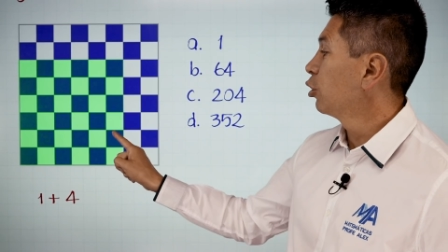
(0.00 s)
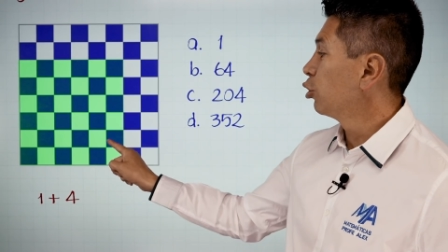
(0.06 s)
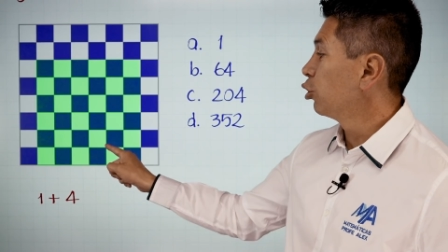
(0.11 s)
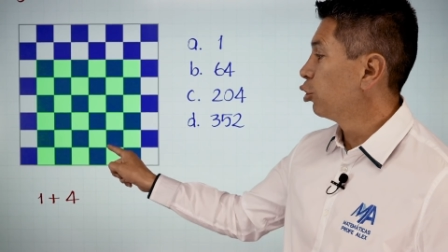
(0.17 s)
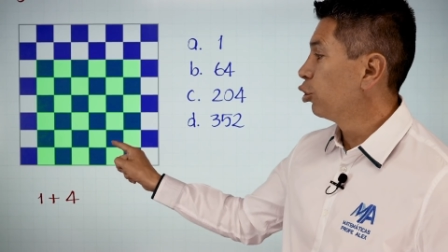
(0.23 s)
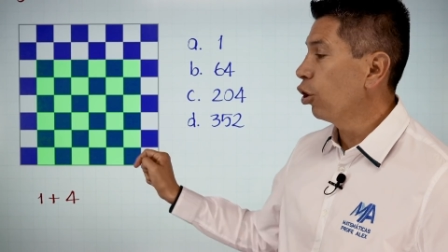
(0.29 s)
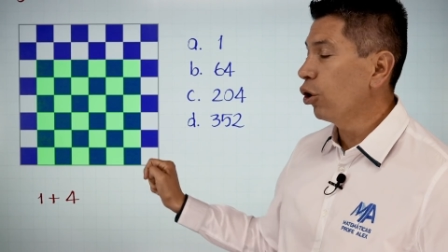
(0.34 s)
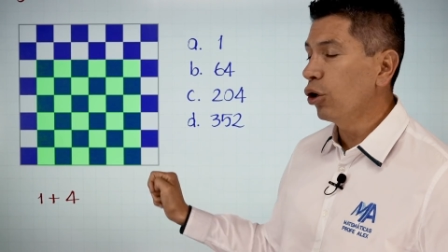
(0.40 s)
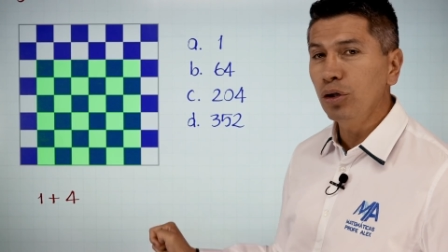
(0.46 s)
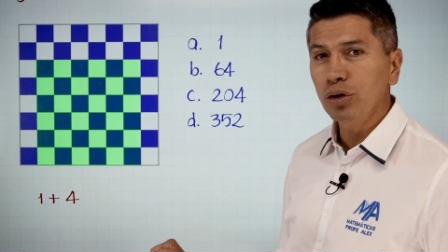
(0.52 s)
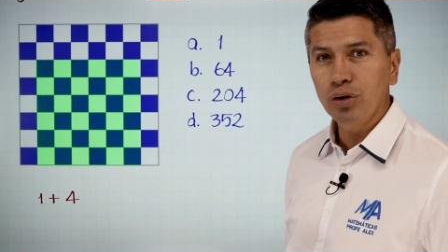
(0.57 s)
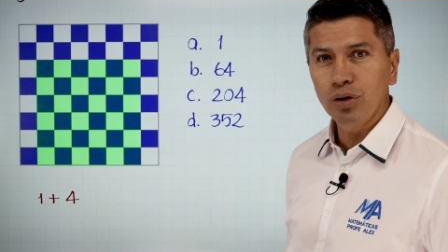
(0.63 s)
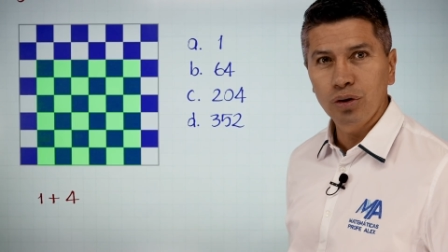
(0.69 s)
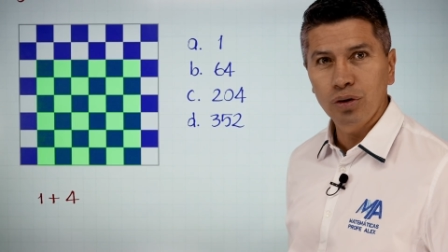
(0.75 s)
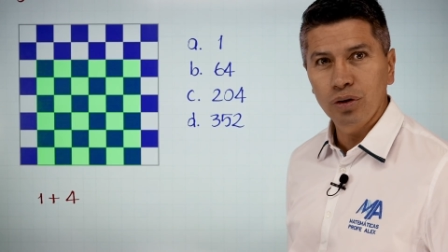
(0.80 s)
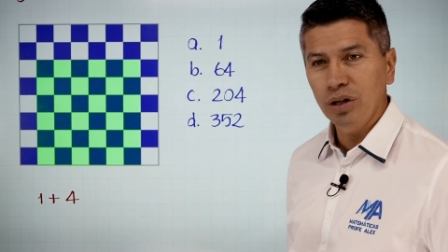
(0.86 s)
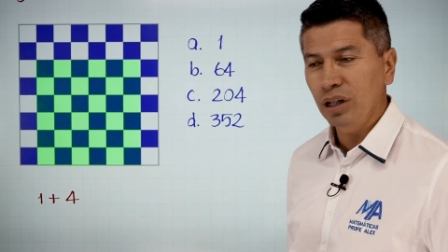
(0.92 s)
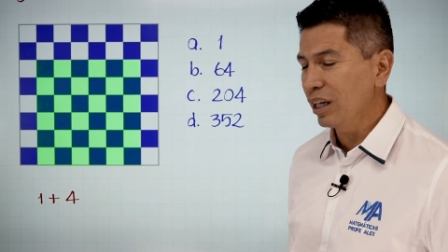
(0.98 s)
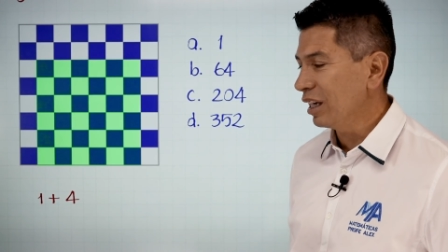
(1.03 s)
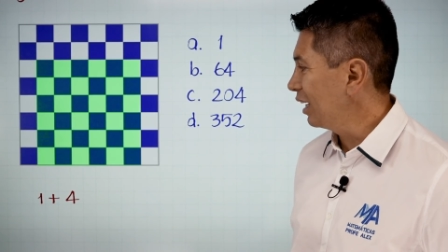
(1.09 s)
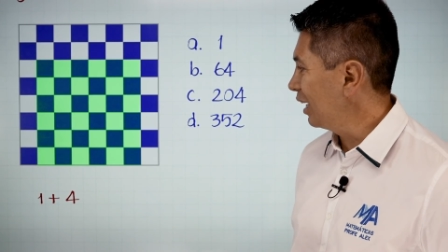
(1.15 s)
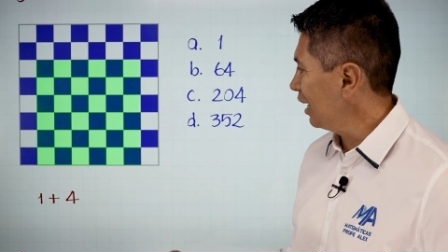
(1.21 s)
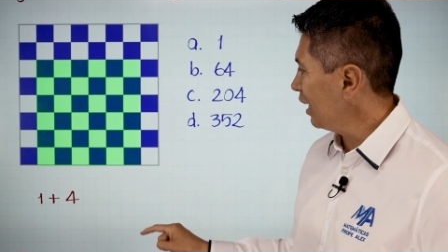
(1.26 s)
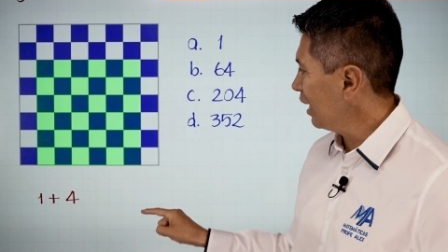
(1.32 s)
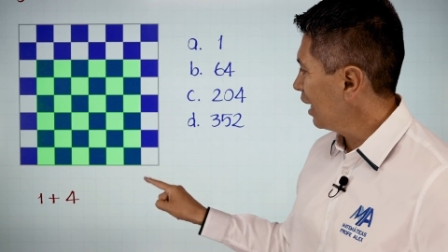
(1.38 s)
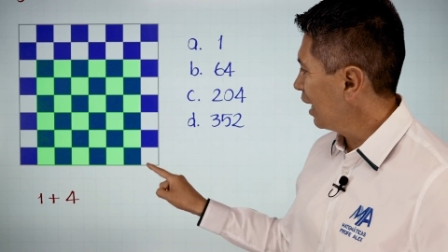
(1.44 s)
2
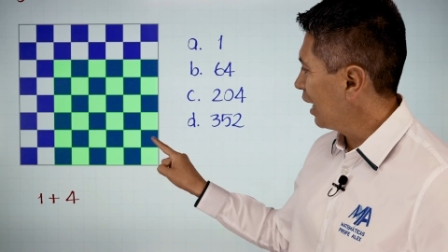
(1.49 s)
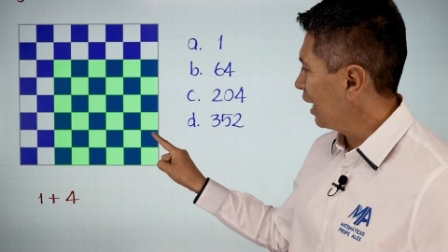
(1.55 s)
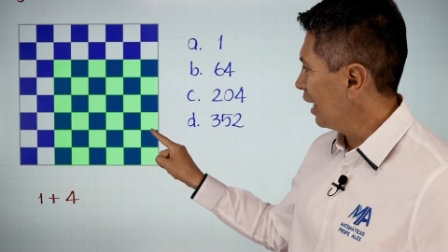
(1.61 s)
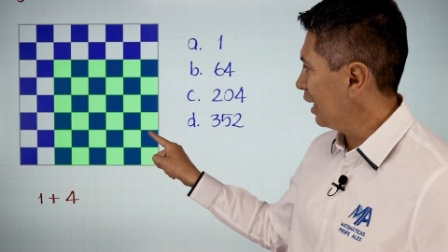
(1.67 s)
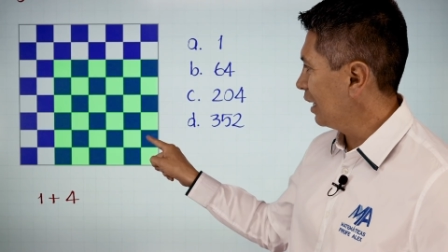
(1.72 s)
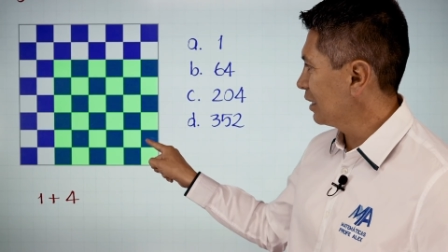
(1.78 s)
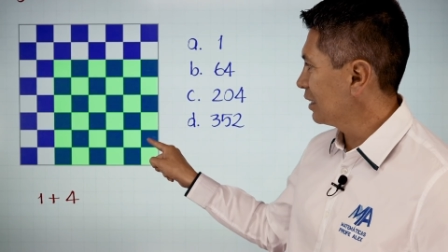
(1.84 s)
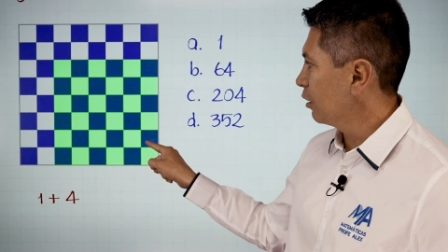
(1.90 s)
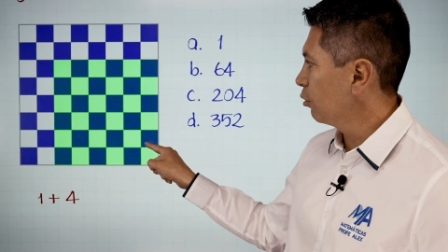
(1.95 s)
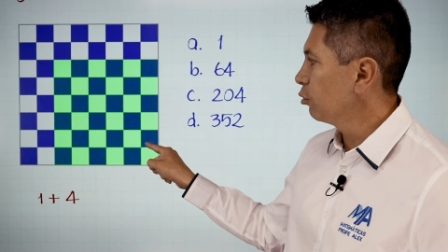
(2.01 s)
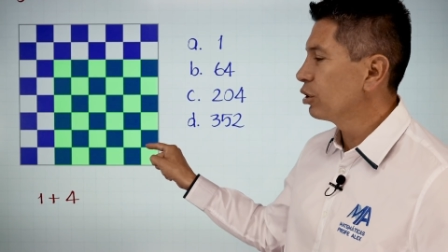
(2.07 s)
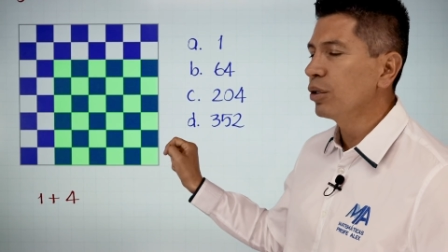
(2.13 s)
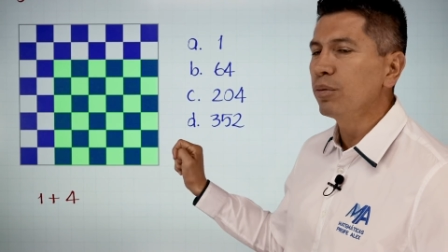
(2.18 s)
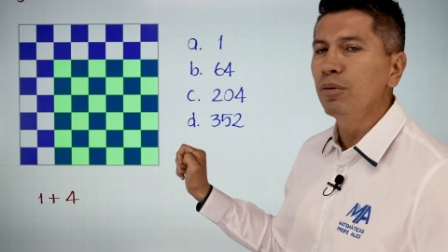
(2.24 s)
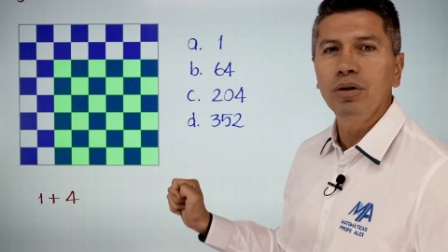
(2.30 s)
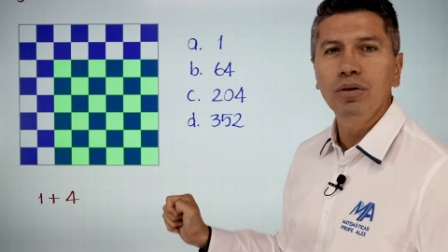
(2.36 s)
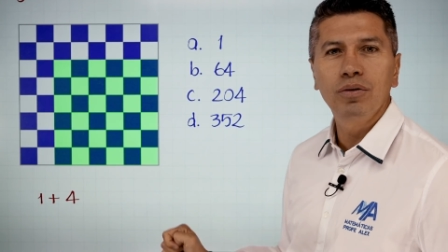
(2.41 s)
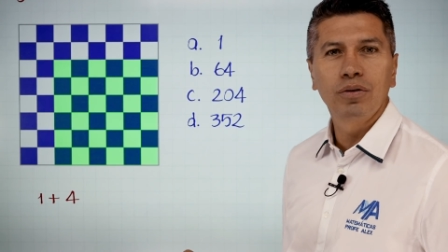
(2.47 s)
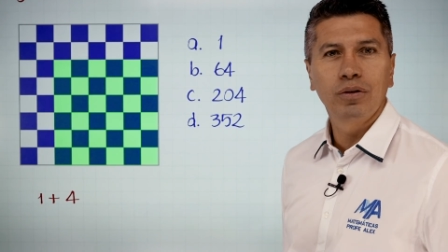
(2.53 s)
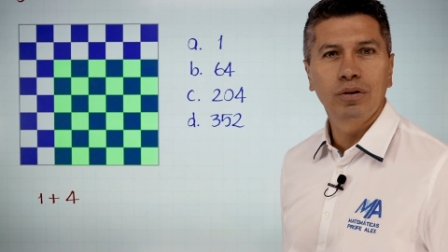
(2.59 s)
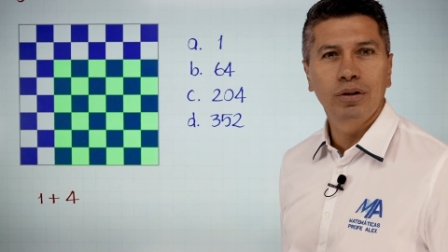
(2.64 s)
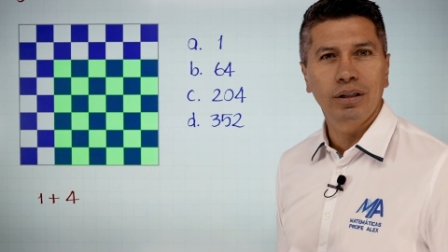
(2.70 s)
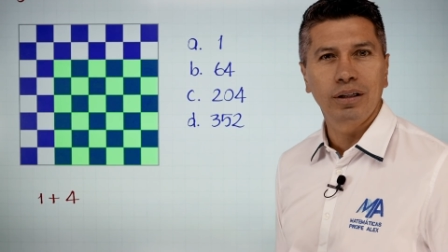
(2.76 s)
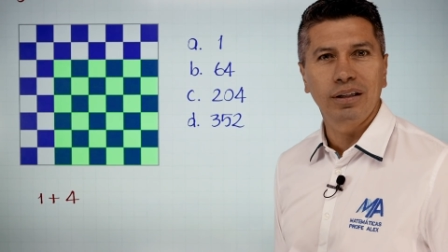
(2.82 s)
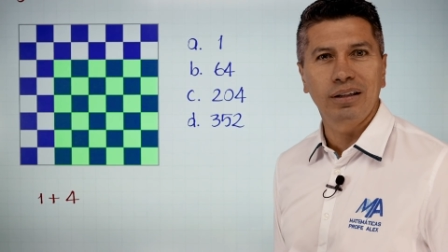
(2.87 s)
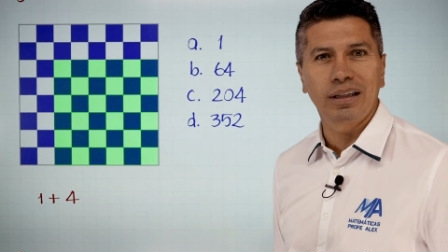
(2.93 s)
y este último,
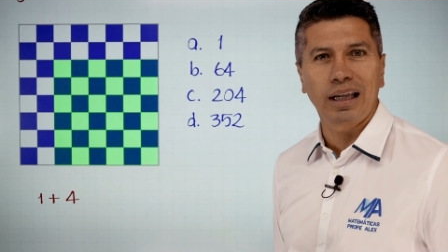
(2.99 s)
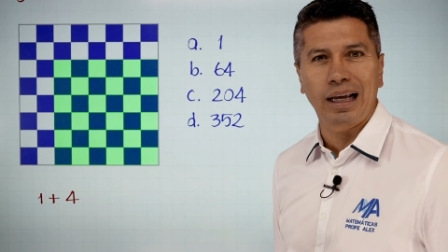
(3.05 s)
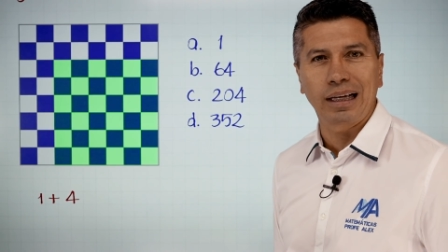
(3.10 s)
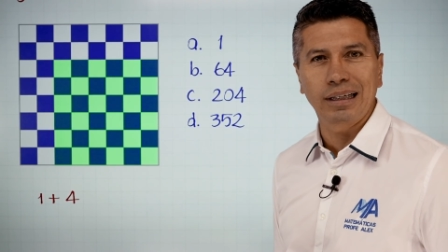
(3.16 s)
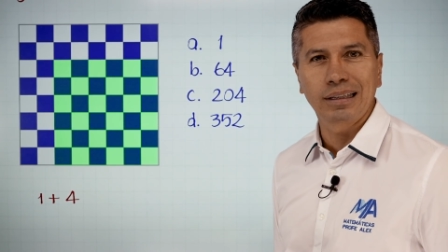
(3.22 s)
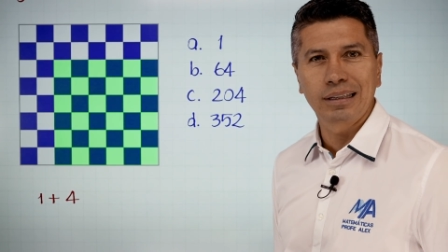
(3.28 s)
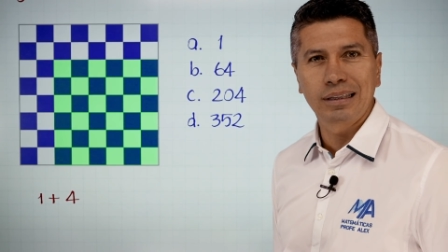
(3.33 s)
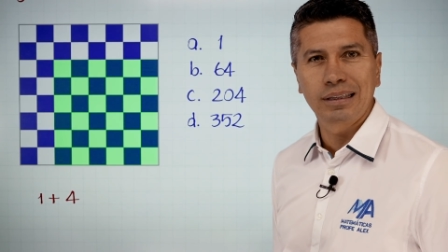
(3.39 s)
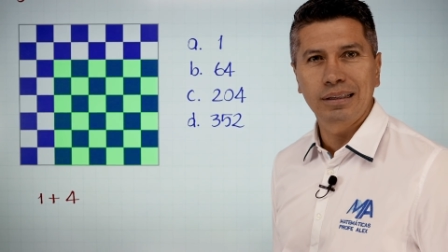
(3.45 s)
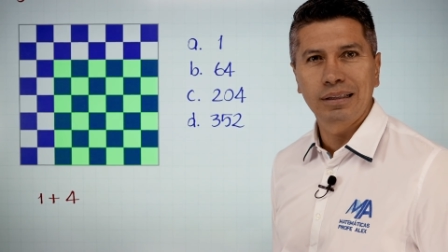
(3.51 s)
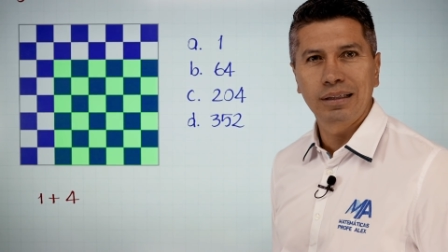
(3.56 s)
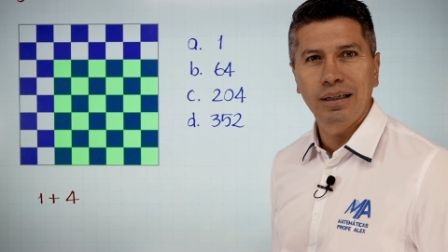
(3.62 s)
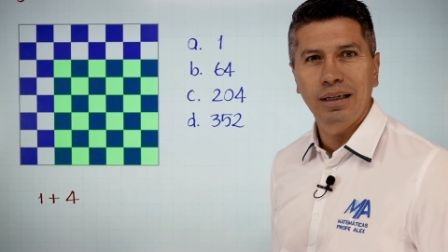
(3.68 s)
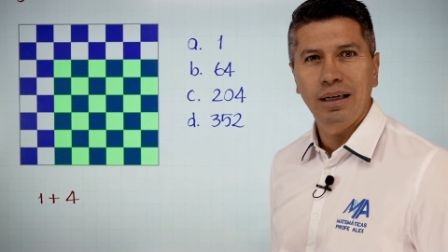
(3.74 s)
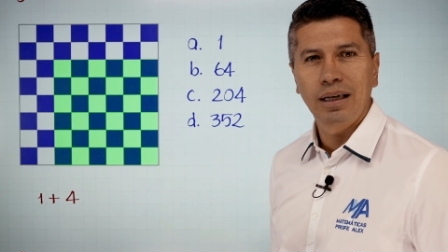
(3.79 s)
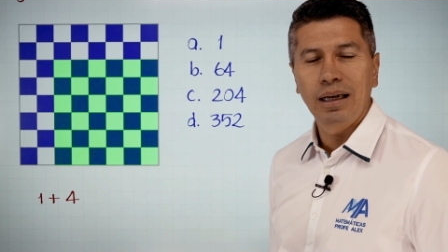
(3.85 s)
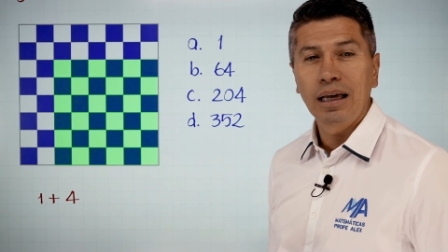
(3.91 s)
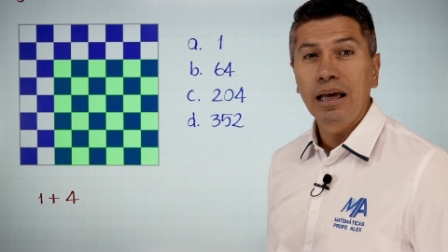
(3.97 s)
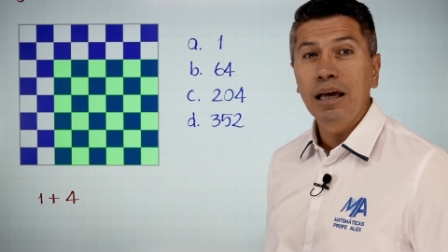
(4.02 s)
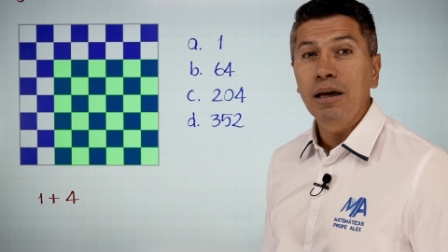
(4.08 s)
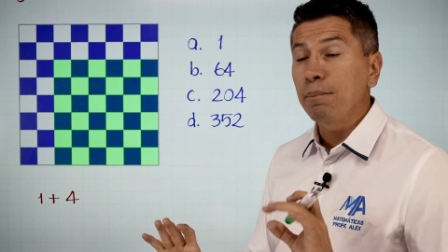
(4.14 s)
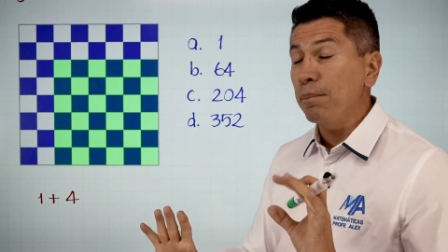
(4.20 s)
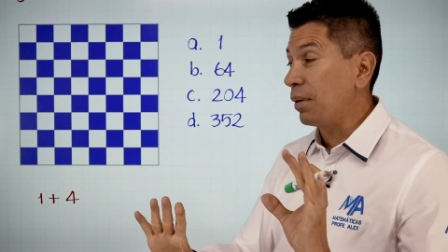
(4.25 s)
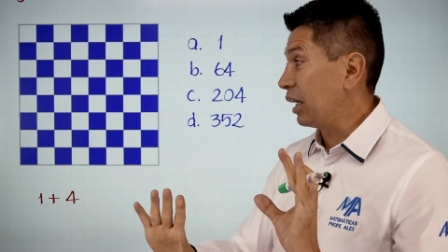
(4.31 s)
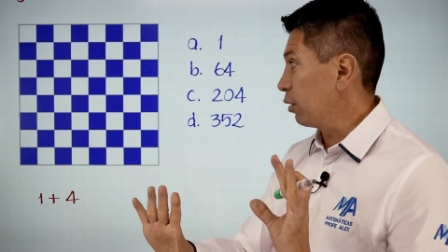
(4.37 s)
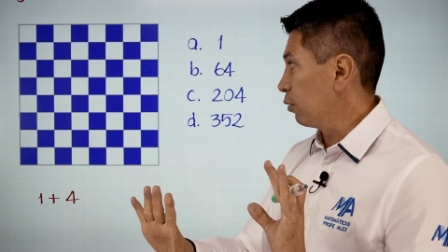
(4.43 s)
3.
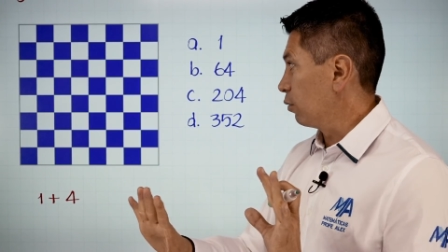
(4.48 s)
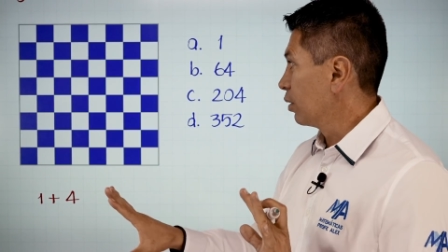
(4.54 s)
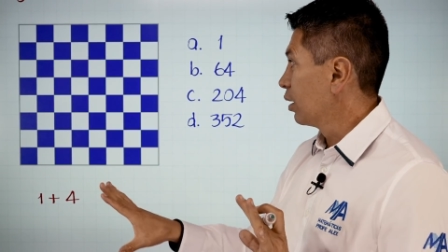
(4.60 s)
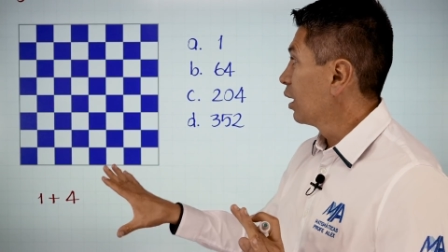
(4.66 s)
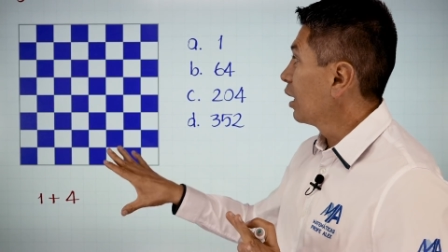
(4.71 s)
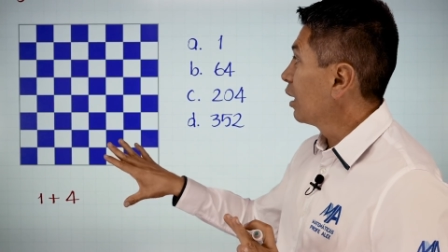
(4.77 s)
Pero